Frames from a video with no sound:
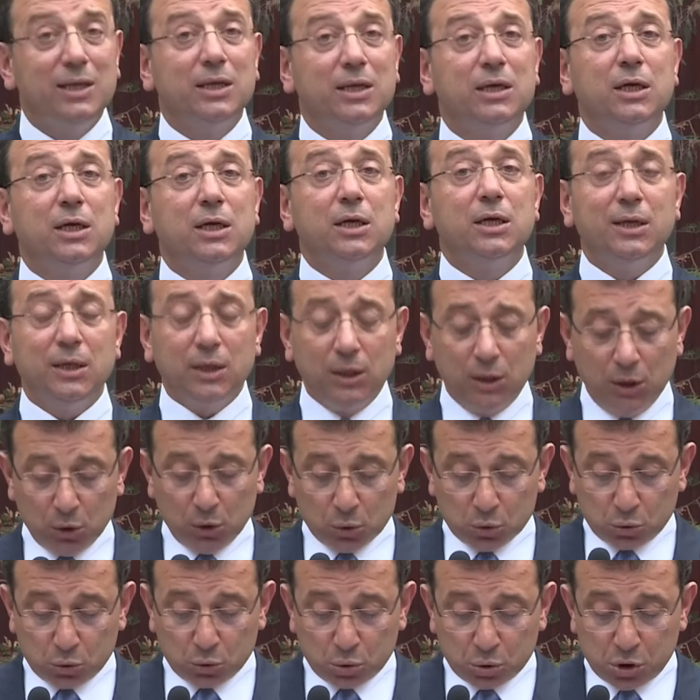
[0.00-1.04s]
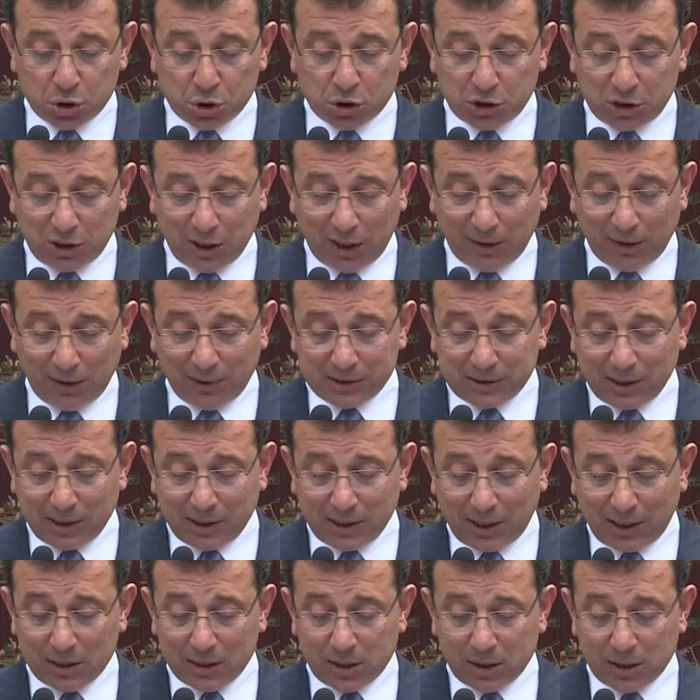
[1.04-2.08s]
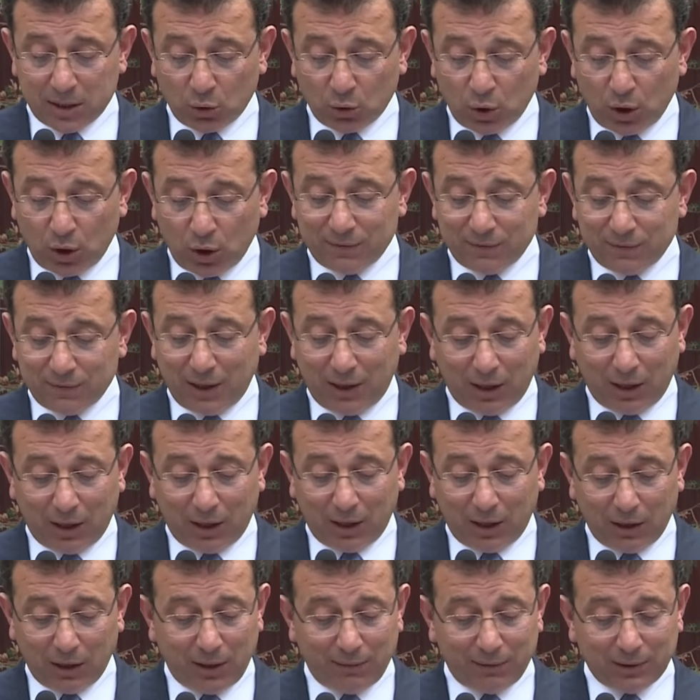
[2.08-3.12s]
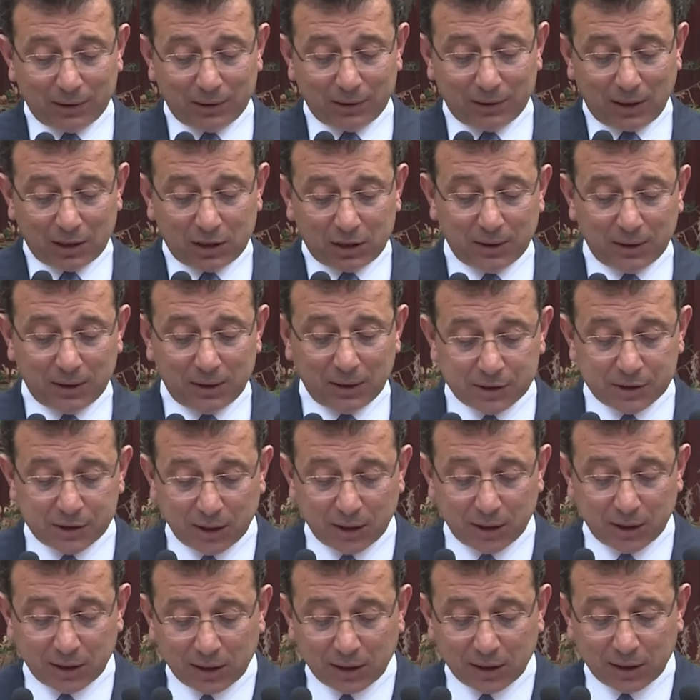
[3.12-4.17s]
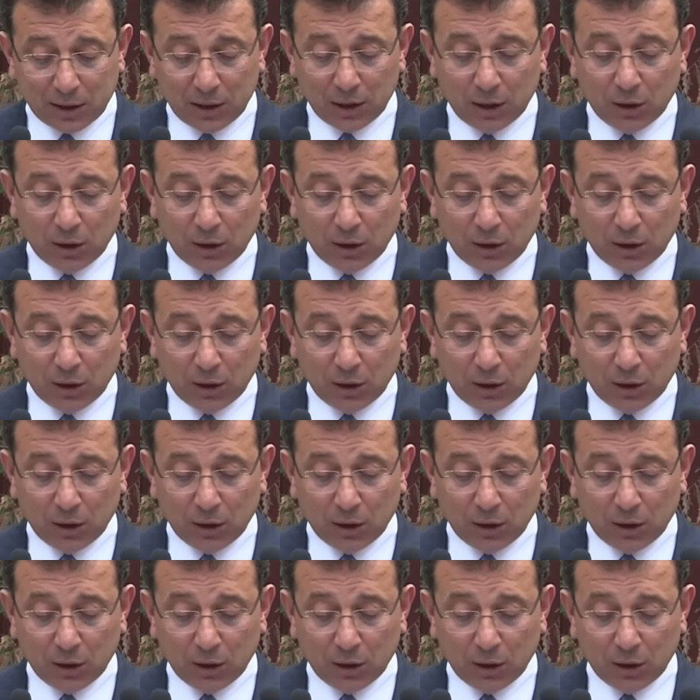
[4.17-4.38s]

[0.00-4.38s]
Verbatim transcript: ilgili suç işlenmesi halinde görevden almaya ve takip edilecek